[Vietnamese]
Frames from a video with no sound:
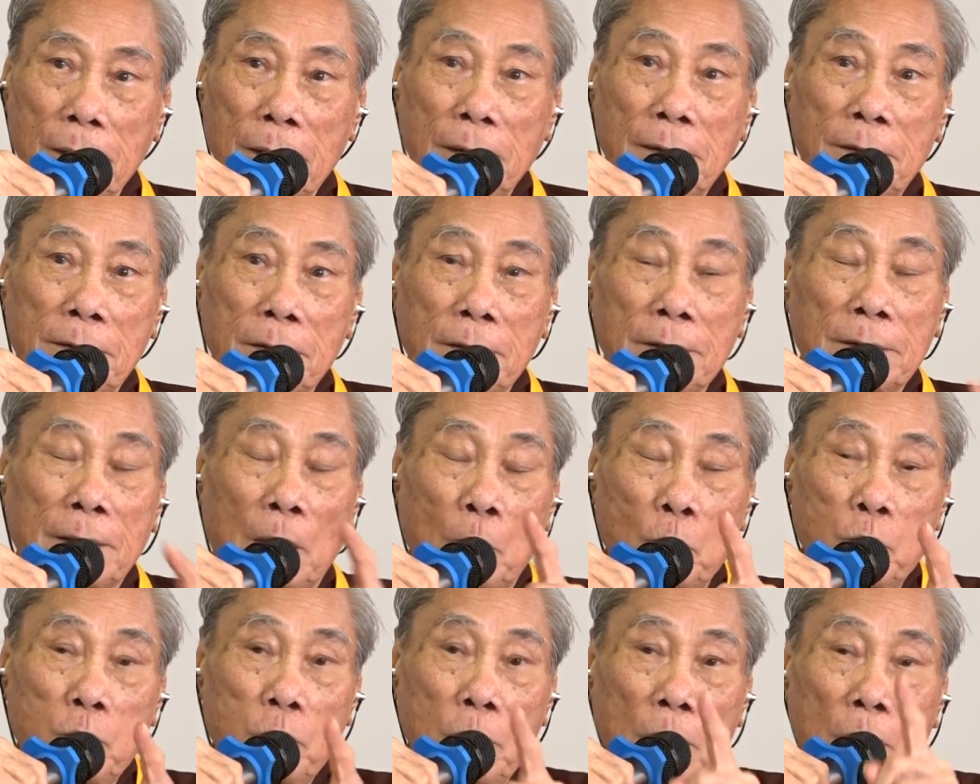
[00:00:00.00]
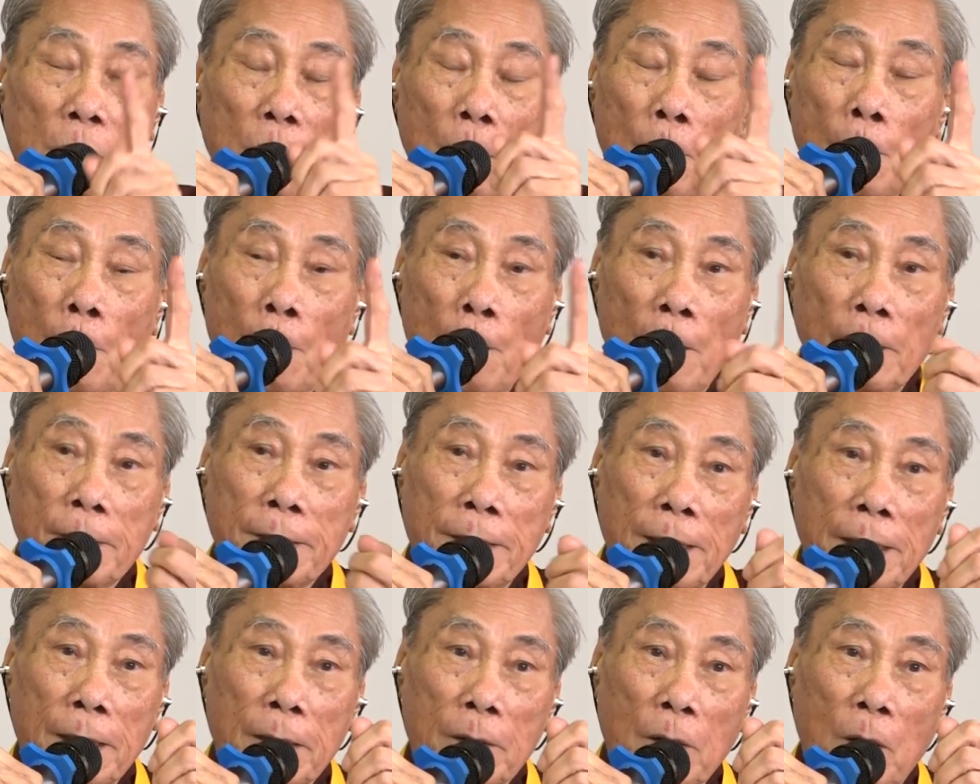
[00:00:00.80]
Cái sự sống nó
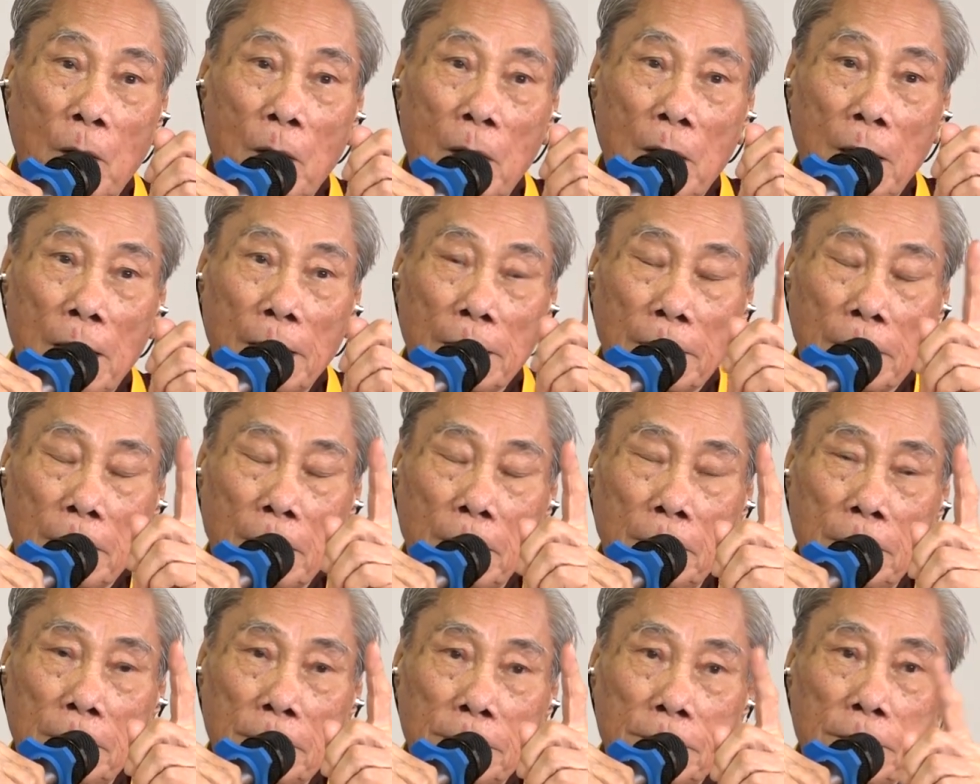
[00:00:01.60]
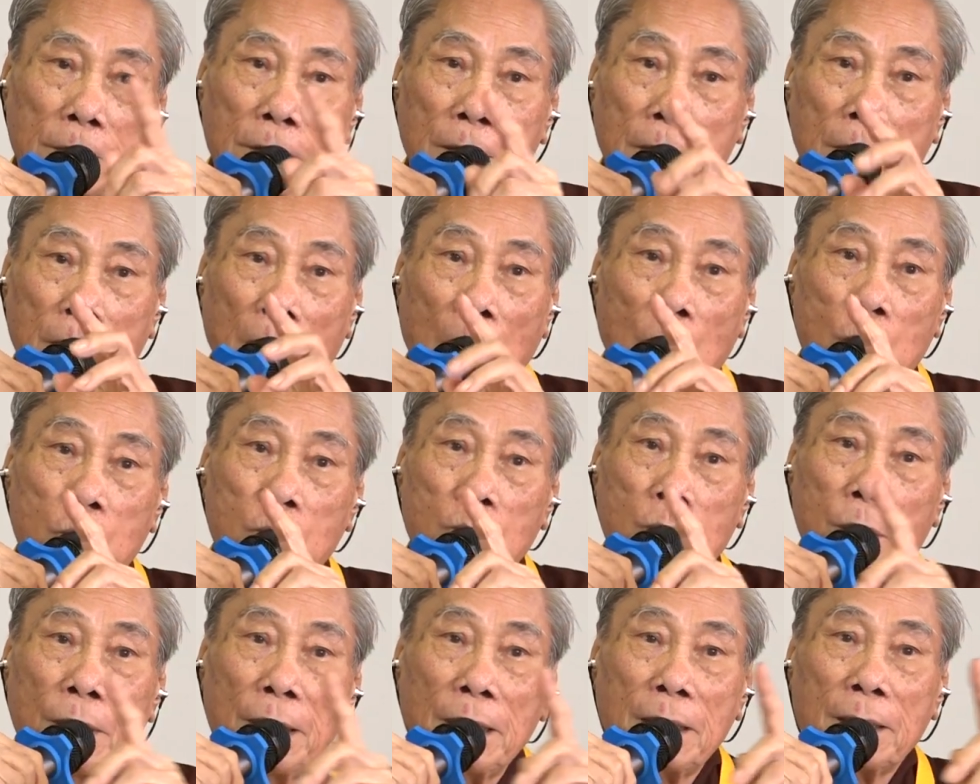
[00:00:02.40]
thiệt con là từ xưa
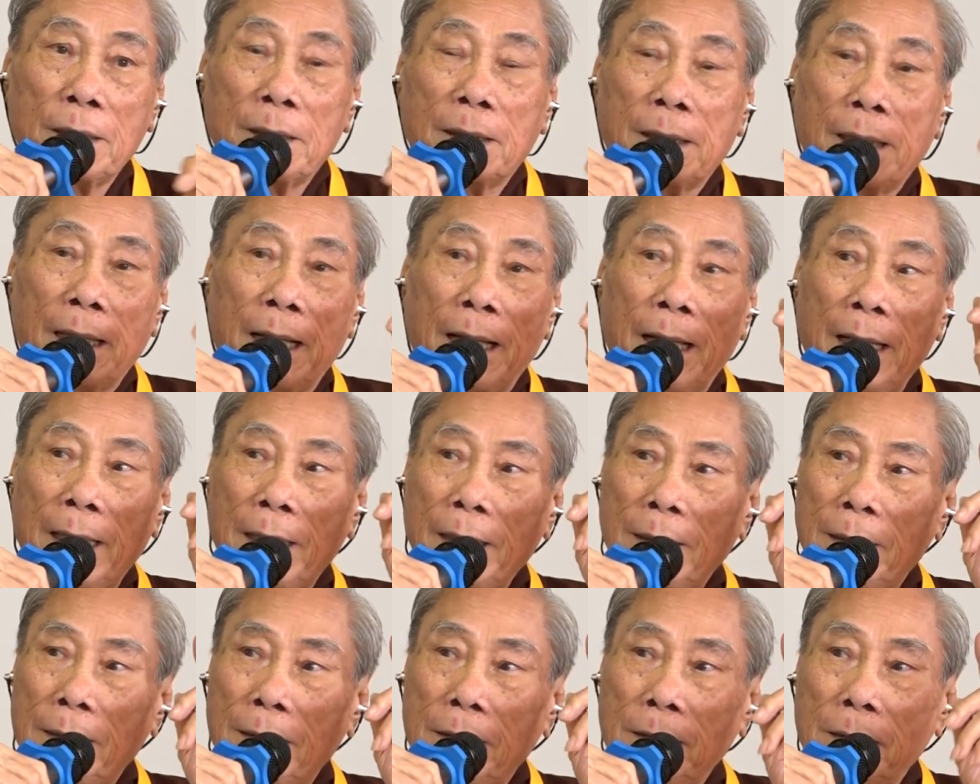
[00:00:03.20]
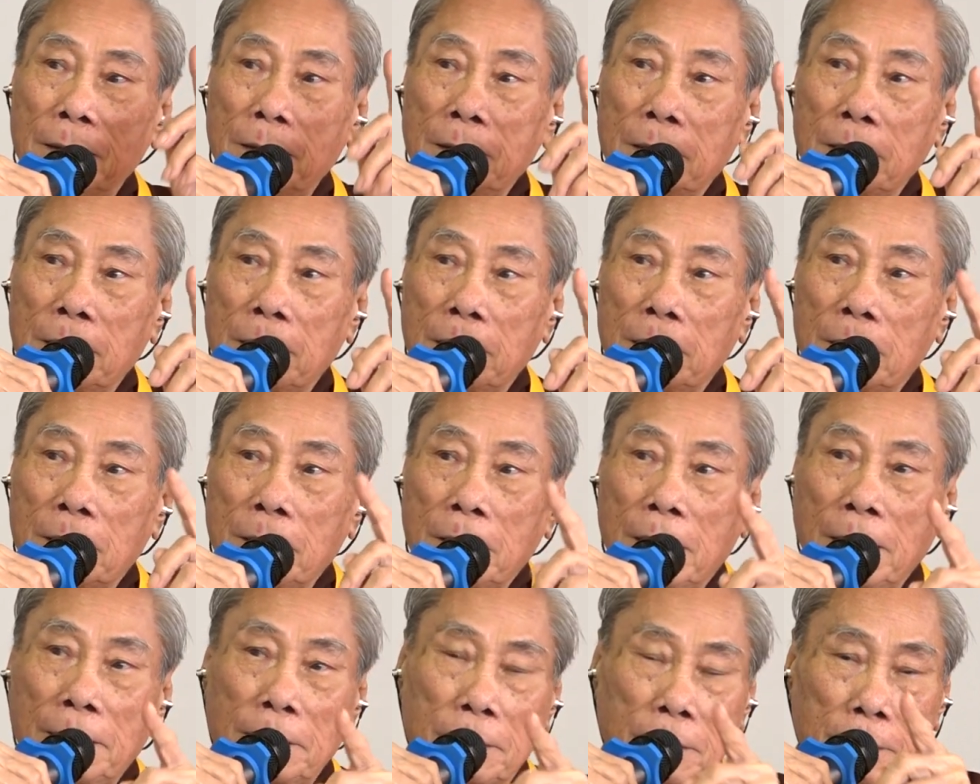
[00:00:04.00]
không biết cái
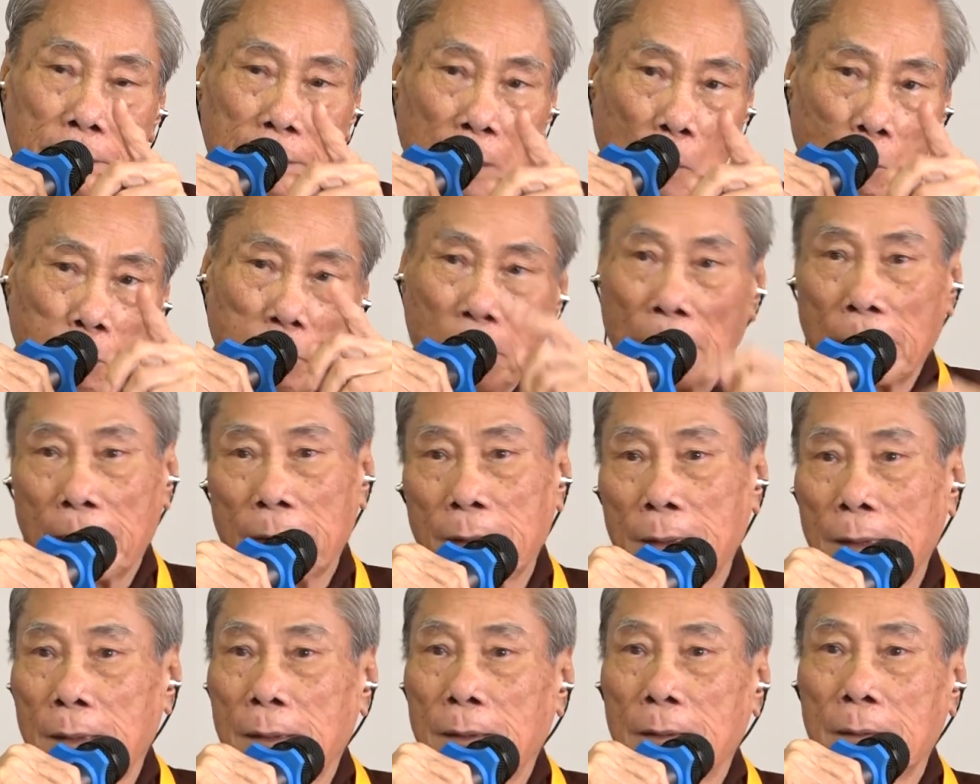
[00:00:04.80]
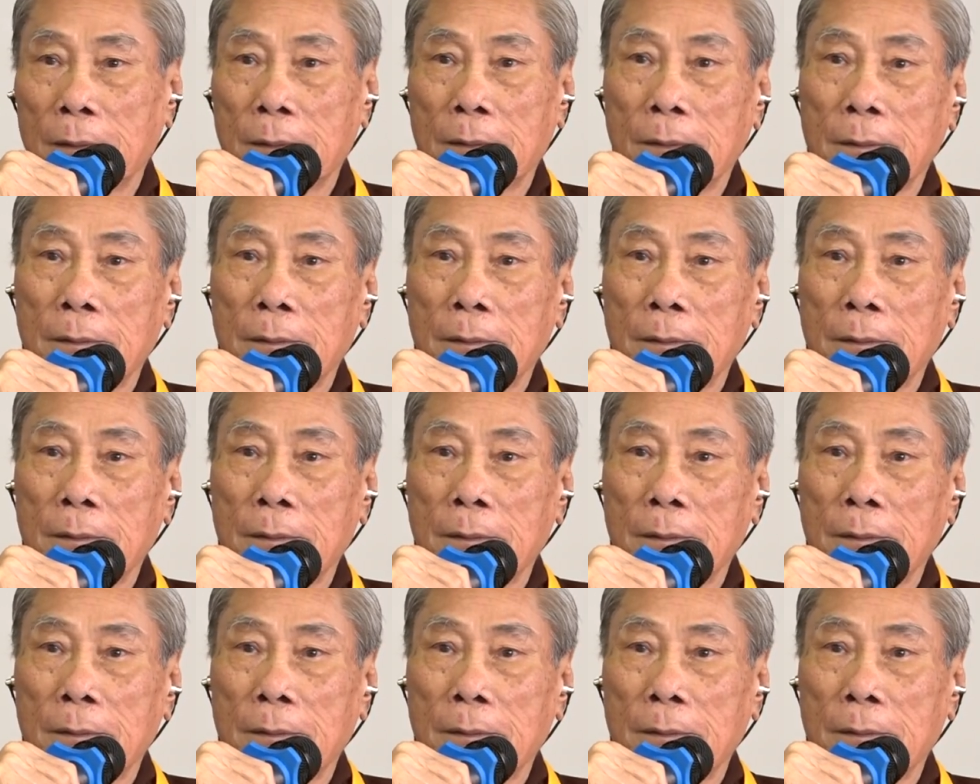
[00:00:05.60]
cái sự sống là cái gì.